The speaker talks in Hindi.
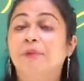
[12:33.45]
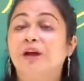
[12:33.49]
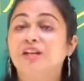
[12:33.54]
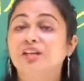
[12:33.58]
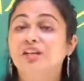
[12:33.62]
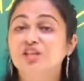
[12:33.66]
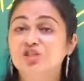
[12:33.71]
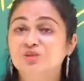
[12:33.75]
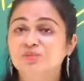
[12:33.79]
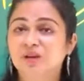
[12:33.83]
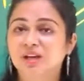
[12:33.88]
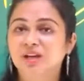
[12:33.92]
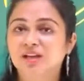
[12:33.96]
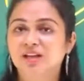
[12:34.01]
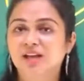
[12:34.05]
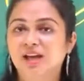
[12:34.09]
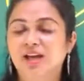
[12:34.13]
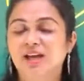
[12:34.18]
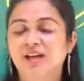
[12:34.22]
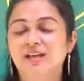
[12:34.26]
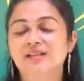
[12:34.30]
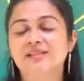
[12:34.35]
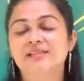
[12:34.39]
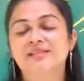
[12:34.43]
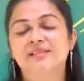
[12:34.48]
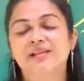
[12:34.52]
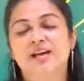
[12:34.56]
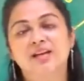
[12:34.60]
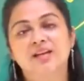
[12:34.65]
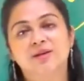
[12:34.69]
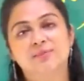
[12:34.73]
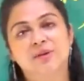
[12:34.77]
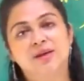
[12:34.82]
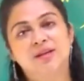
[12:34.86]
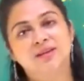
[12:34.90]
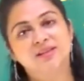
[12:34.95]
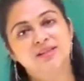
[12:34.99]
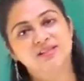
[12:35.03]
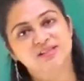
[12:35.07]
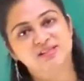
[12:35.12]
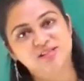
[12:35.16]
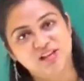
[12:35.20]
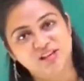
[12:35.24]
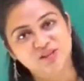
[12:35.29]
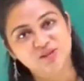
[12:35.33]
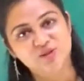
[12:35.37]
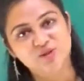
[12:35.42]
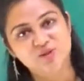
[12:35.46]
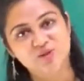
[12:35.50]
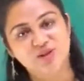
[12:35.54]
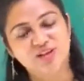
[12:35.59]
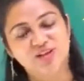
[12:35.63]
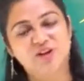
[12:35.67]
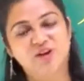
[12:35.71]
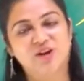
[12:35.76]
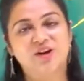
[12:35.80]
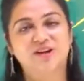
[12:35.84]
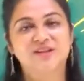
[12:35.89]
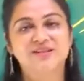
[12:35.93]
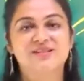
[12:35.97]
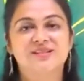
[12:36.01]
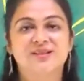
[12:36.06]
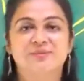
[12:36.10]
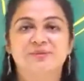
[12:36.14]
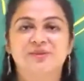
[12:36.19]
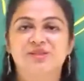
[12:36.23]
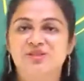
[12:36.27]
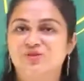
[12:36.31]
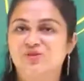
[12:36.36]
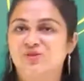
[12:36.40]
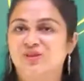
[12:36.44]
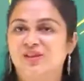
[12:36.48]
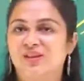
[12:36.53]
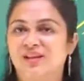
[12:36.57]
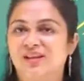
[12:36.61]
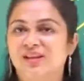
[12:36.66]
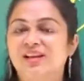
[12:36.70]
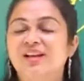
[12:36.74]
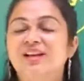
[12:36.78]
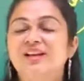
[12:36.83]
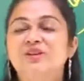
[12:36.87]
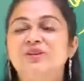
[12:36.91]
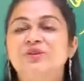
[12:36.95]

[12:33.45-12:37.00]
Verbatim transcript: पनिशमेंट क्या है ये सारी बातें जान चुके हैं और समझ चुके हैं